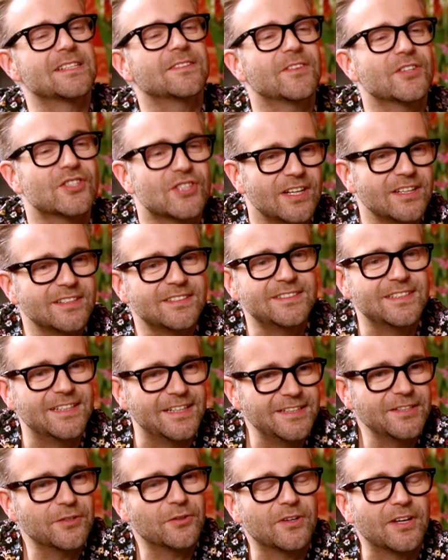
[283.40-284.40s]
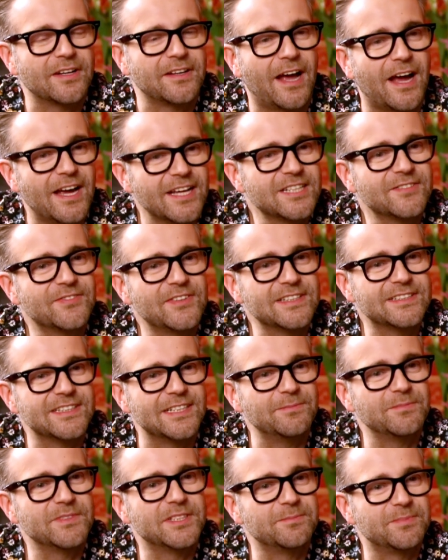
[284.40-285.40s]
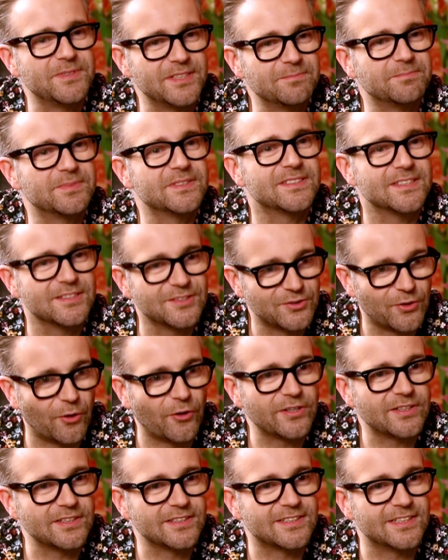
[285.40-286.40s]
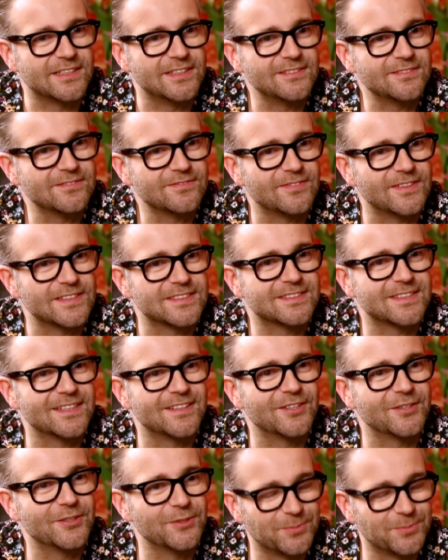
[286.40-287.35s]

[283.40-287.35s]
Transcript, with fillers: dann sind wahrscheinlich die Erinnerungen an Eichwald MDB ein bisschen deutlicher. die sind ja